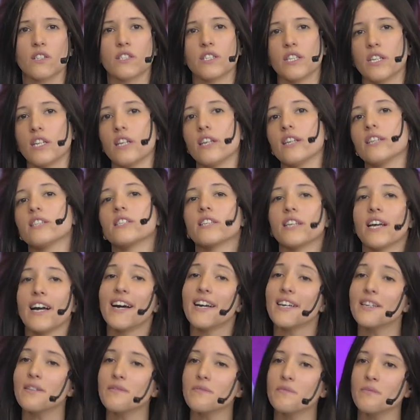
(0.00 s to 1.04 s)
y si, hay,
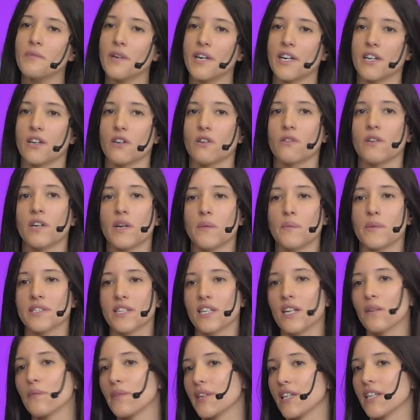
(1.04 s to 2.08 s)
bueno, empezar
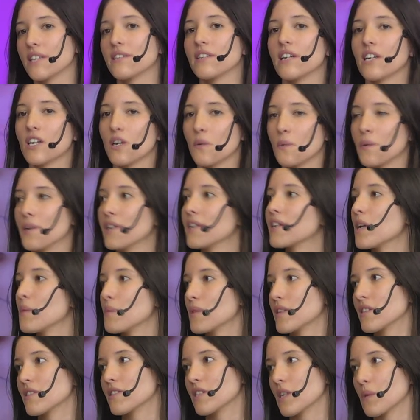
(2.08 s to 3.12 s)
a administrar, como dije al
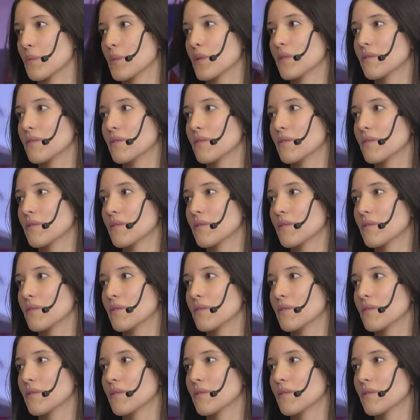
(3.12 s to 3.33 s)
principio.